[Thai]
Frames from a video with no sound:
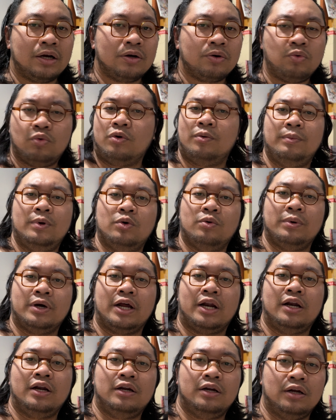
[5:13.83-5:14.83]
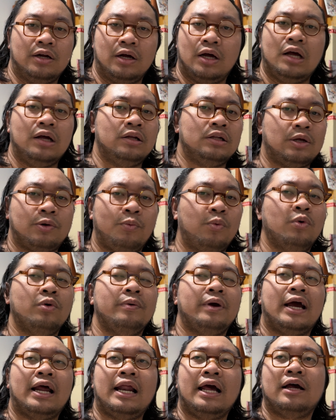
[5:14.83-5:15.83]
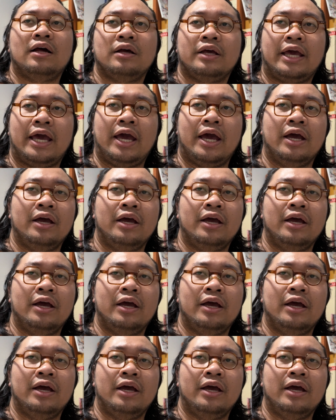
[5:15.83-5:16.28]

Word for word: กูไม่รู้เหมือนกันอ่ะแต่พูดไปงั้นแหละโอเค